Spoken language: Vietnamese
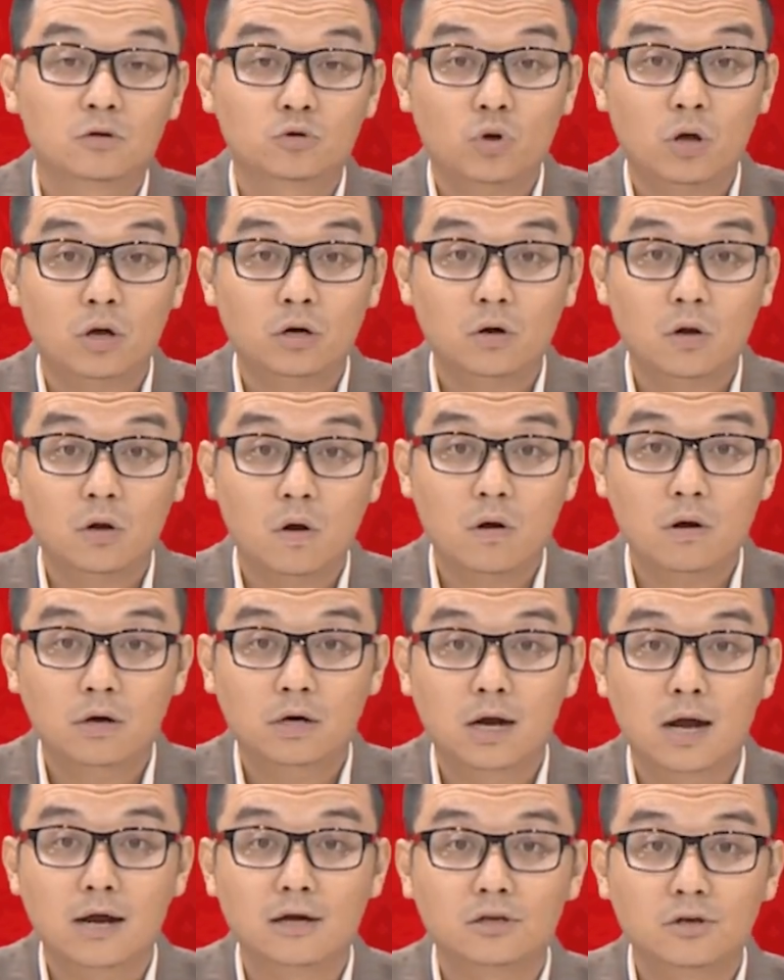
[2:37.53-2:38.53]
Ronaldo
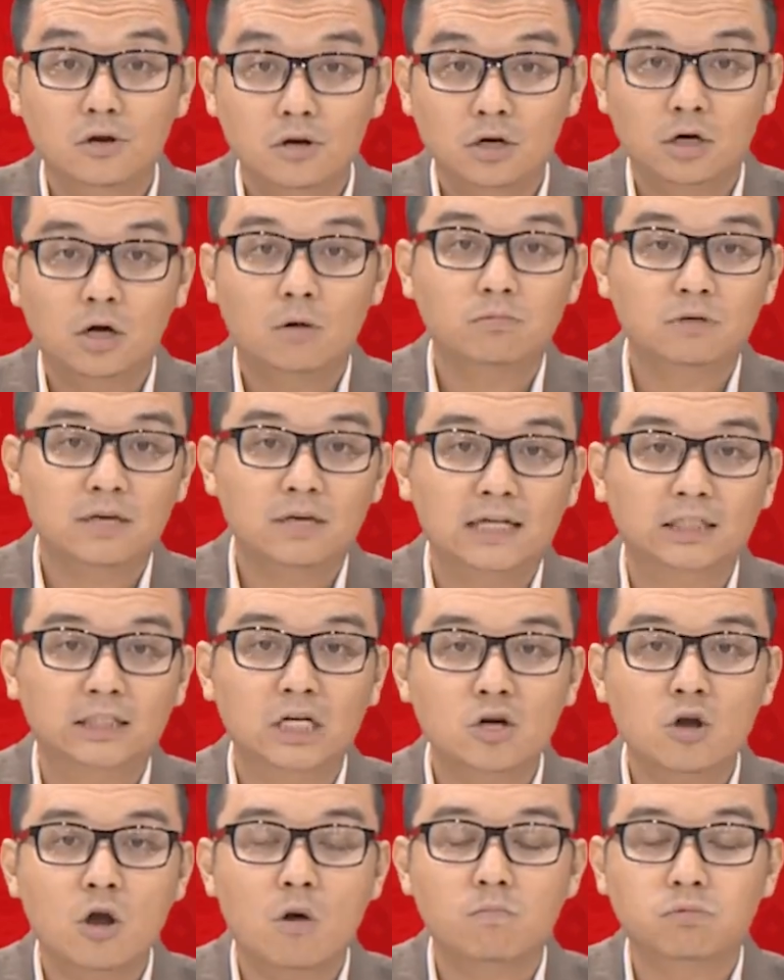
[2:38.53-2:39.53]
cần nhường không gian
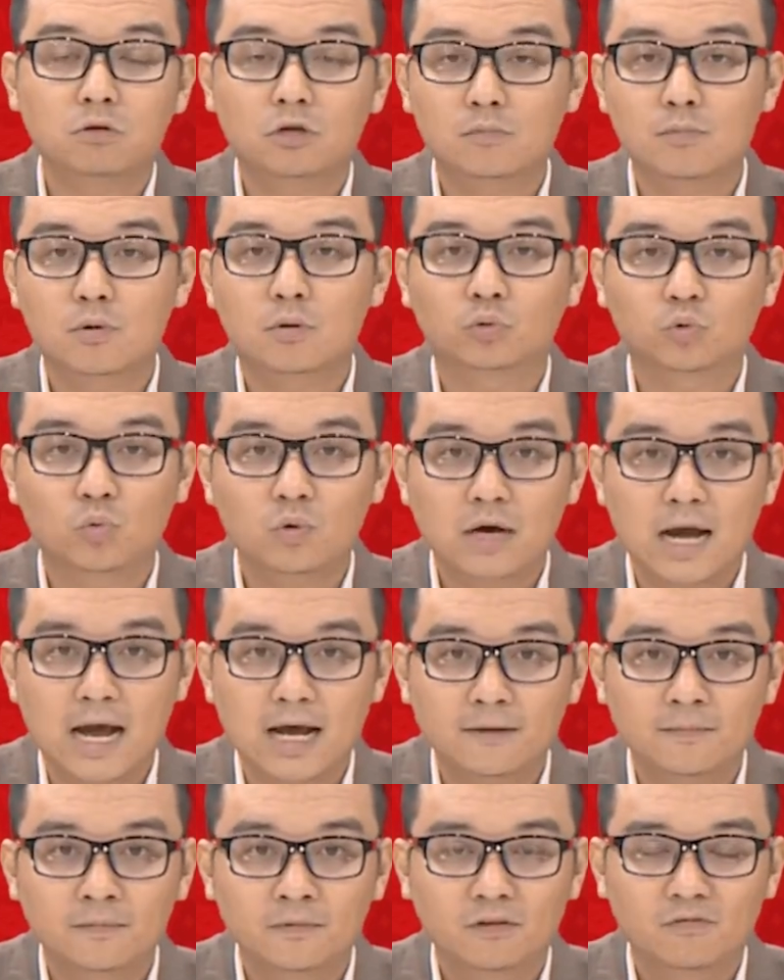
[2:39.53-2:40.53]
tấn công cho một cầu thủ
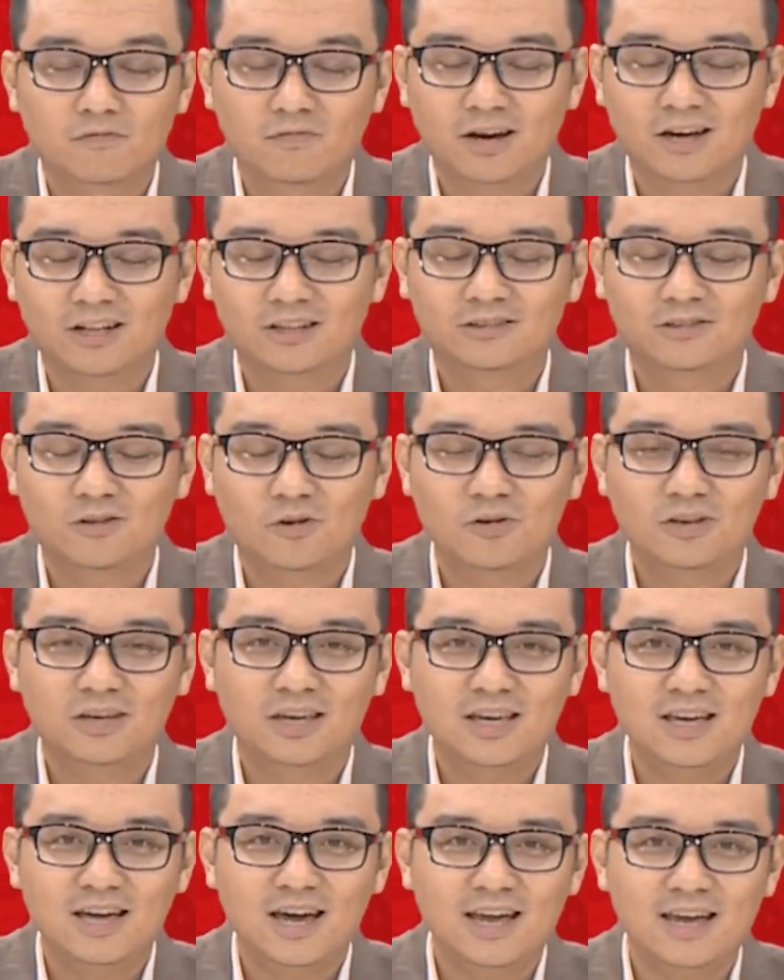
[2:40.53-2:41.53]
khác và tôi
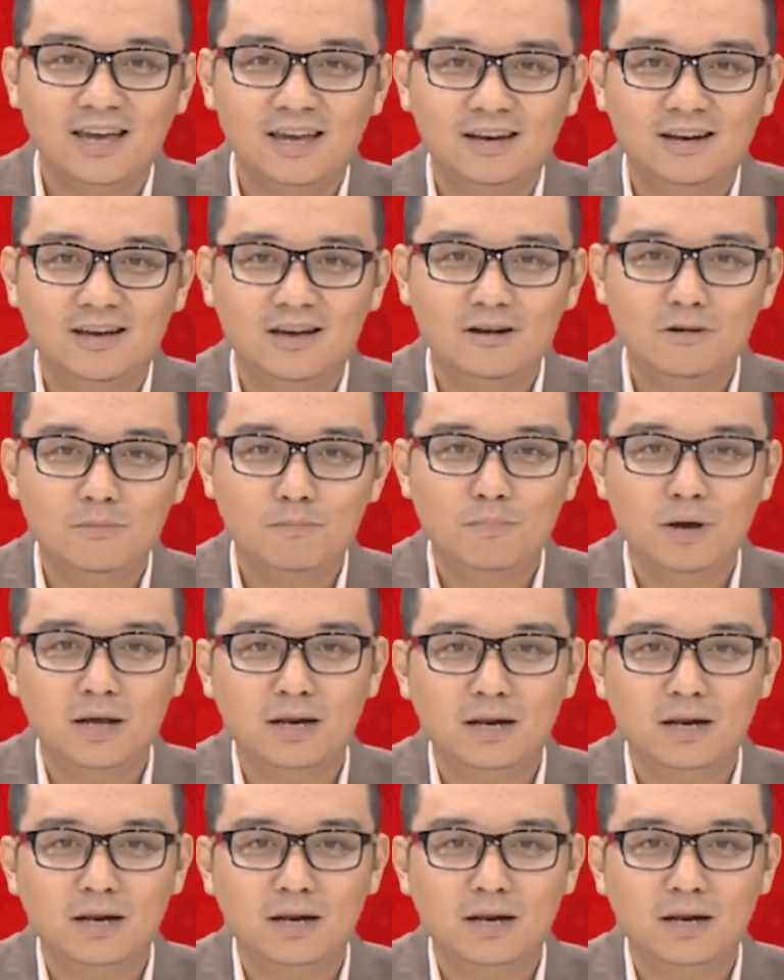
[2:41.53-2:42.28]
nghĩ ngay đến